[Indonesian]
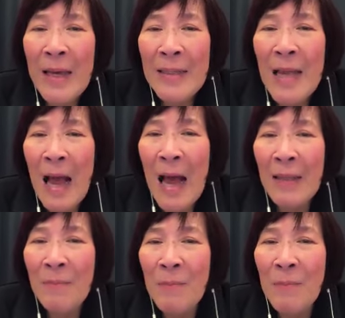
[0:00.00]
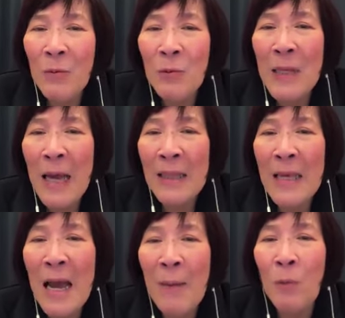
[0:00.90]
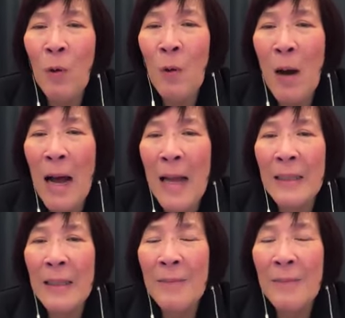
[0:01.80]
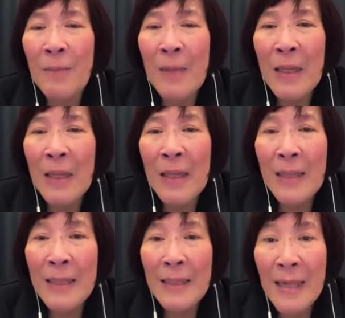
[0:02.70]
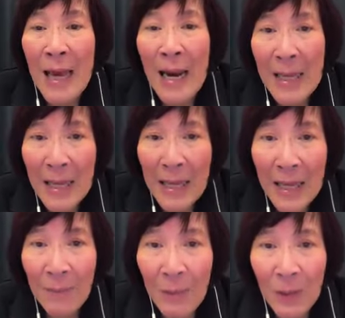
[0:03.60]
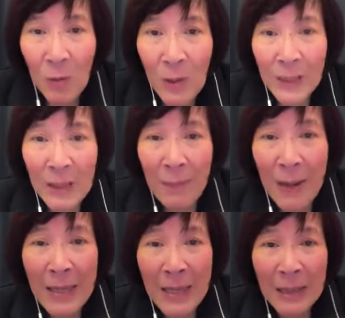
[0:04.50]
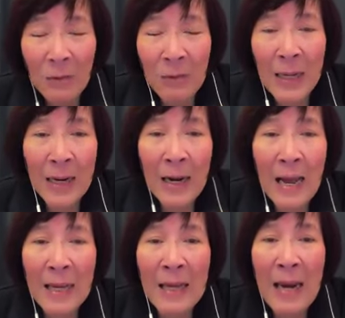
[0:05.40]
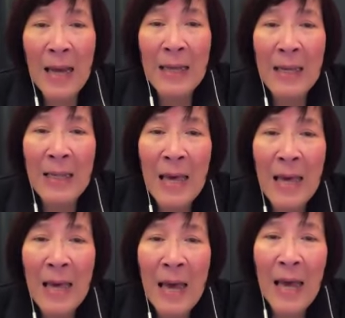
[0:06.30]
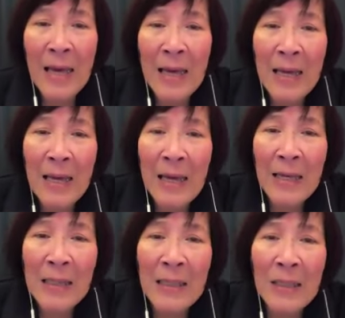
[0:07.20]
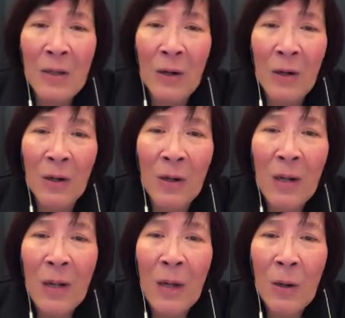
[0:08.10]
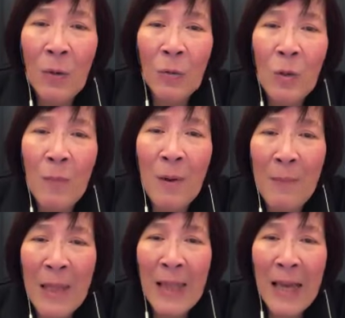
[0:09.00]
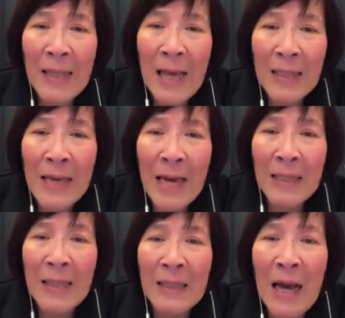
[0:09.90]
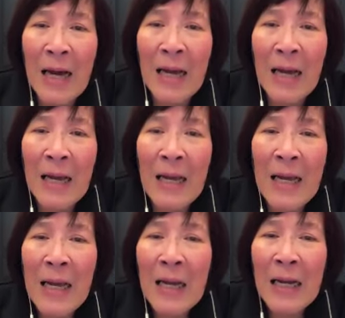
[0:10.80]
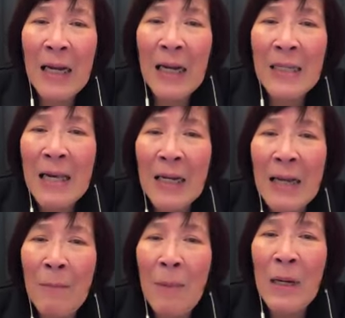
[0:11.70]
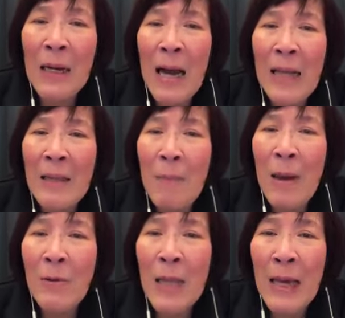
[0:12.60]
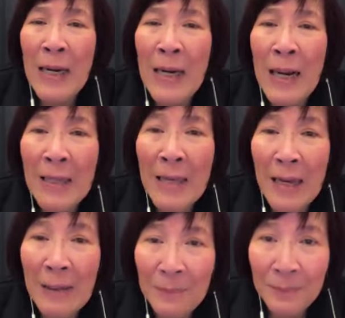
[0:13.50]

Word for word: Saat berusia 30-an, Jelly menulis kepada saudara laki-lakinya, Isidor, untuk meminta nasihat tentang kelenjar yang bengkak di payudaranya.